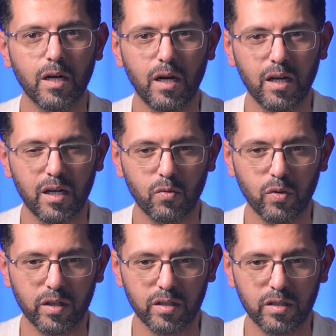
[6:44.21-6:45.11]

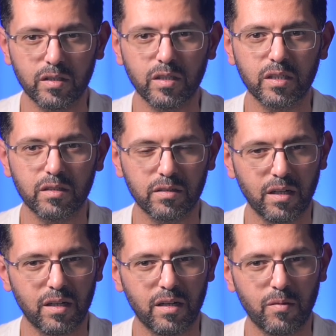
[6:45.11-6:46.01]
حاول انك
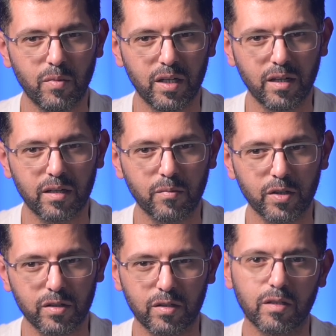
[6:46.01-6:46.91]
تتعلم على
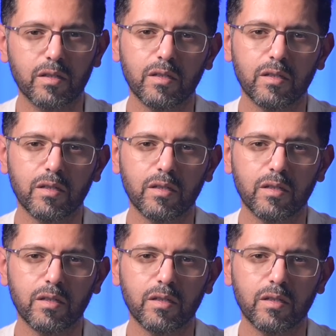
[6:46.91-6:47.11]
كاميرتك